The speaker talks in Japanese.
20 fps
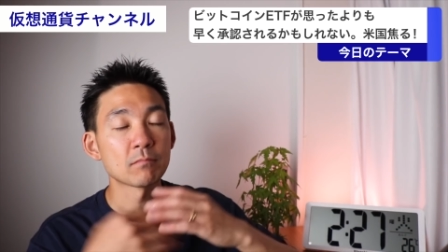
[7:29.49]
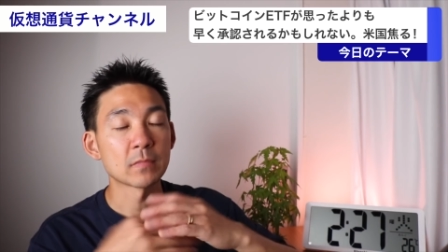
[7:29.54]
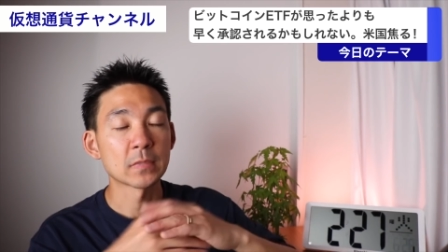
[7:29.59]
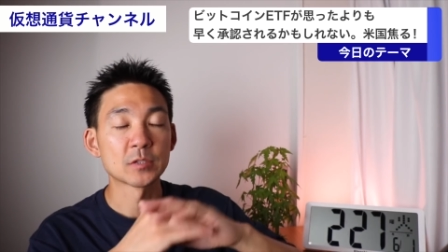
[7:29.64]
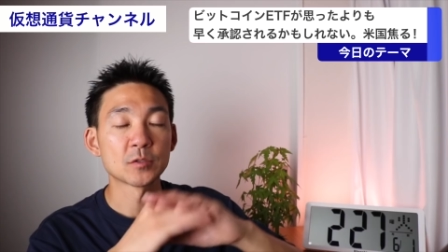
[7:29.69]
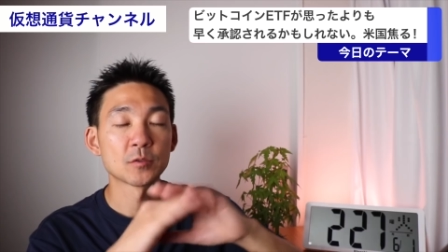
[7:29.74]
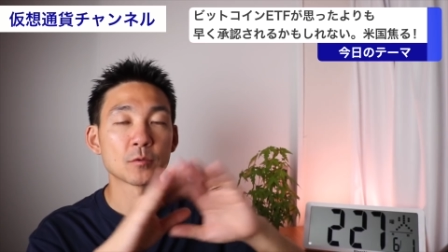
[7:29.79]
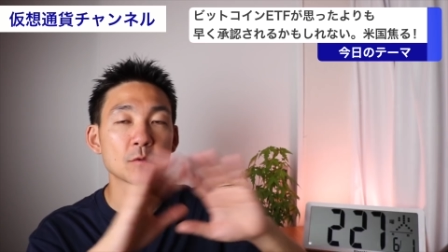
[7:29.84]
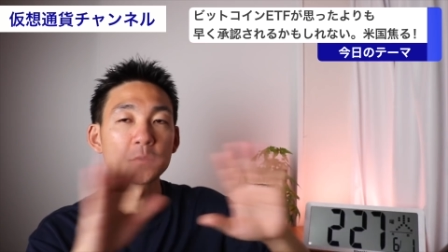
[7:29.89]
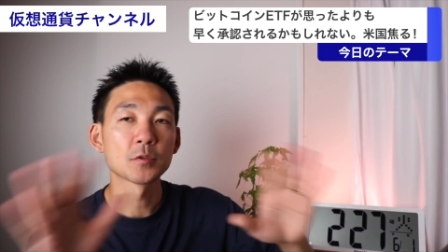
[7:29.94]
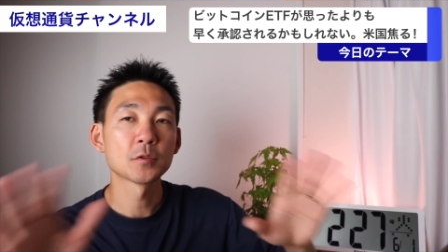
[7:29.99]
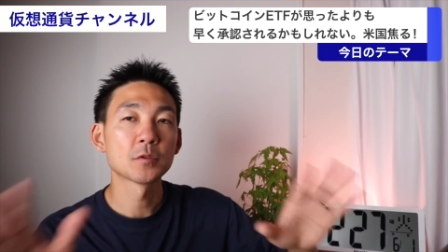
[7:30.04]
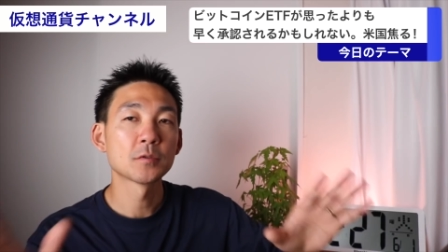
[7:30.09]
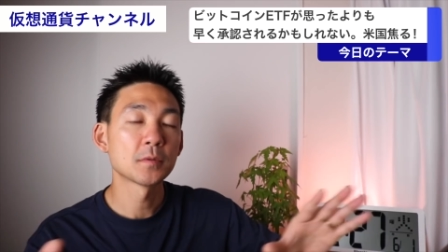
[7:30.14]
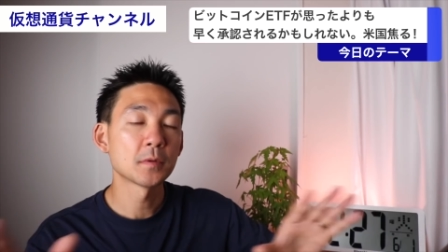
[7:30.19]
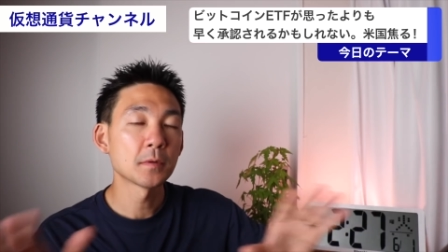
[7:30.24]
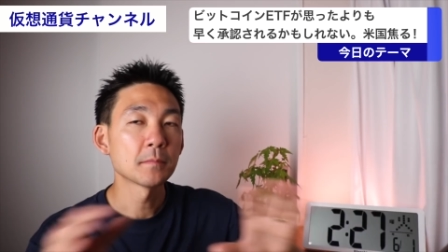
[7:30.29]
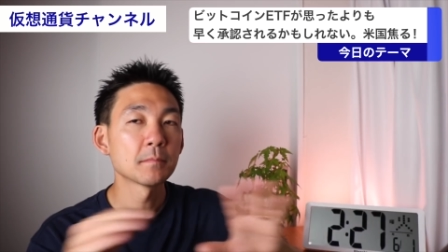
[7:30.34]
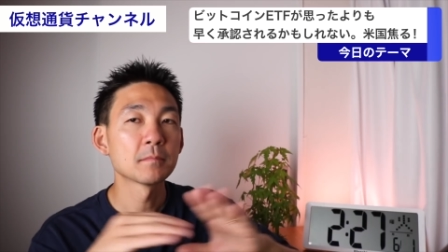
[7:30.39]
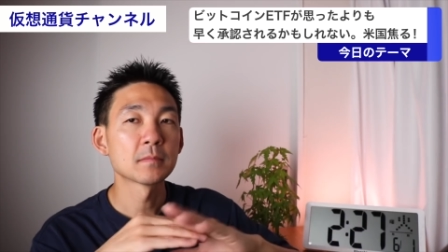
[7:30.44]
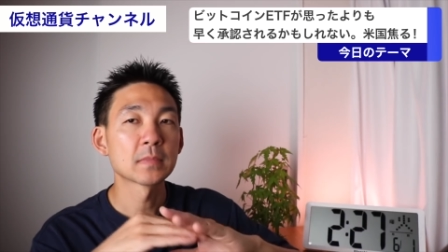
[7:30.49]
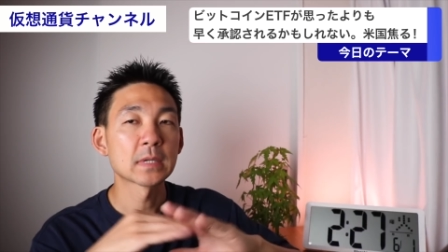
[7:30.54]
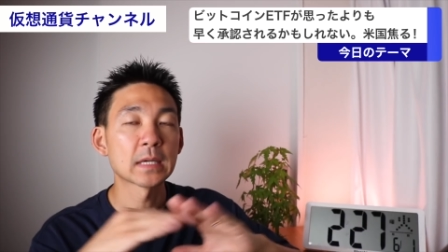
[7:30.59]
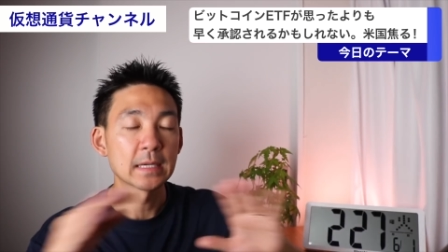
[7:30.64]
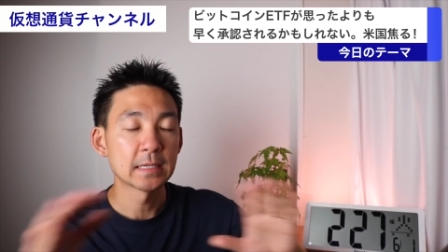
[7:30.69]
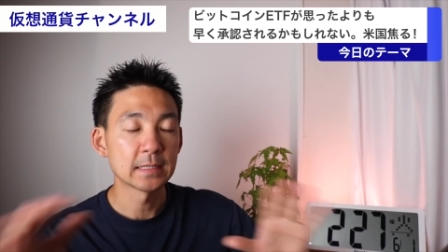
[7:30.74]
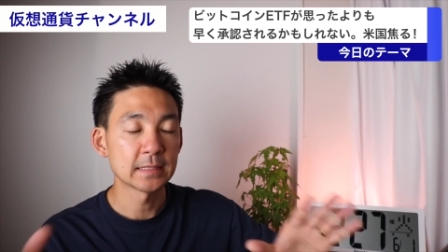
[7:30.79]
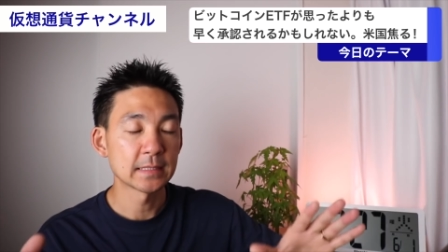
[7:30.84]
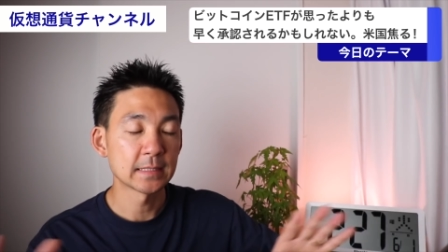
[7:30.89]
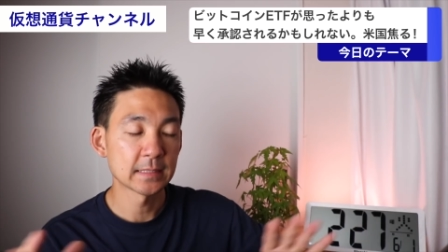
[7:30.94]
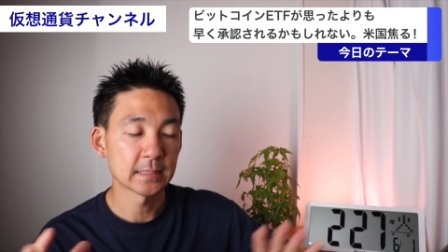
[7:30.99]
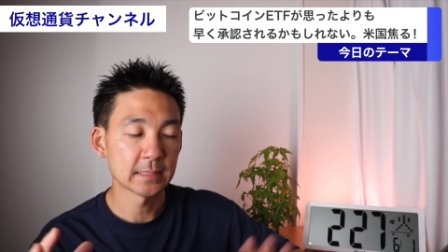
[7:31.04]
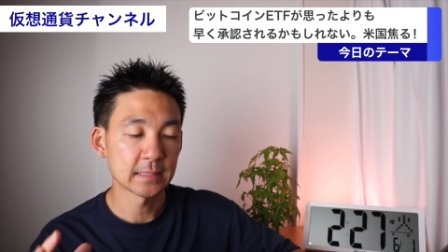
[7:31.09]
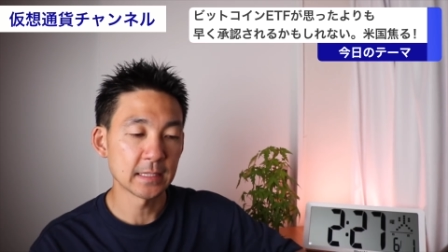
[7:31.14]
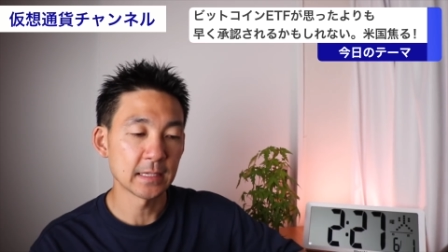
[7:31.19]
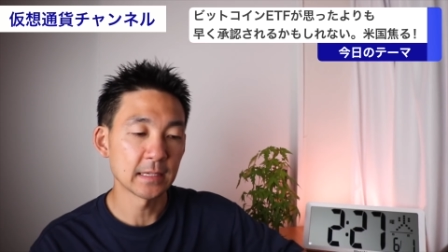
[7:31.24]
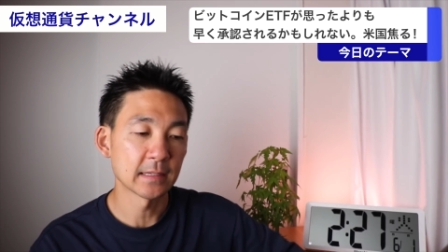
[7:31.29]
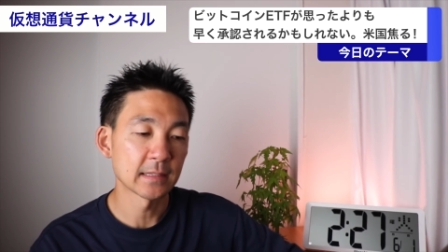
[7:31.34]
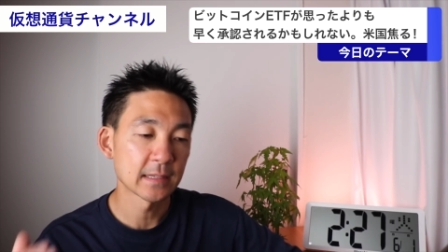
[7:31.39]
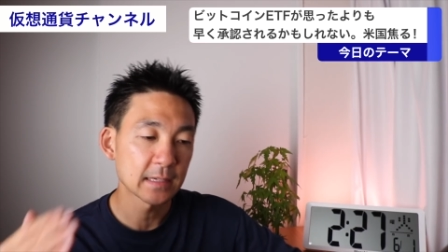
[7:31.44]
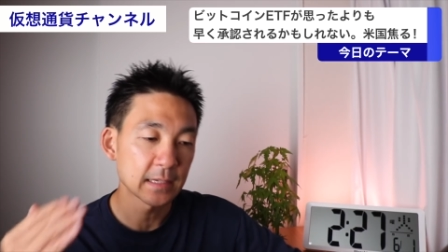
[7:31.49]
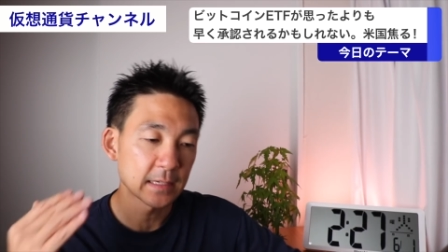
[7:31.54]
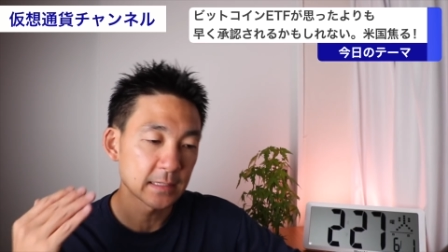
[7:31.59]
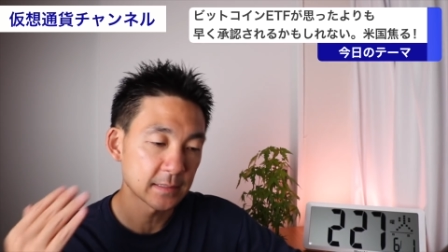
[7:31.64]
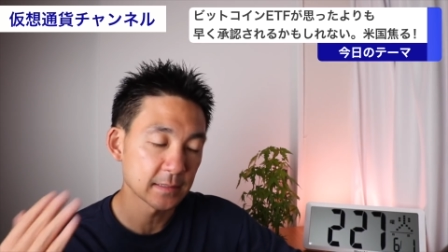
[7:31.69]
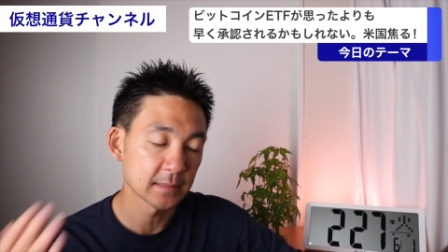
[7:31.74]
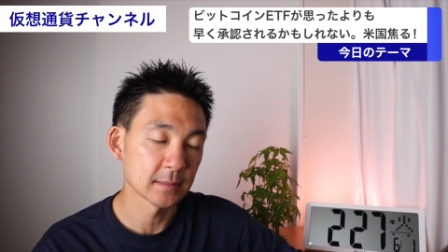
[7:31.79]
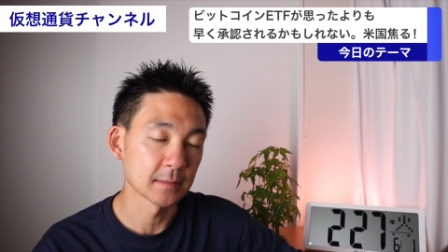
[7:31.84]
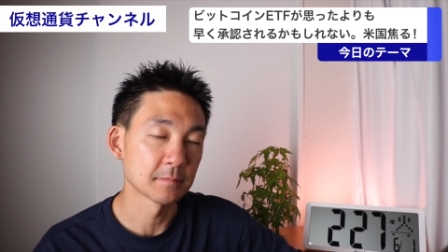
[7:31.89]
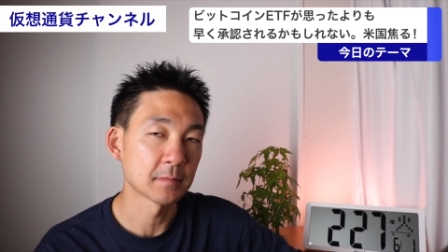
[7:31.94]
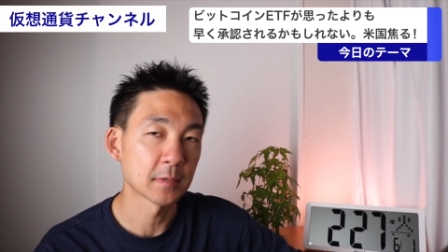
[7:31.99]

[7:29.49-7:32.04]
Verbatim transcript: 状況を改善して、で、かつ、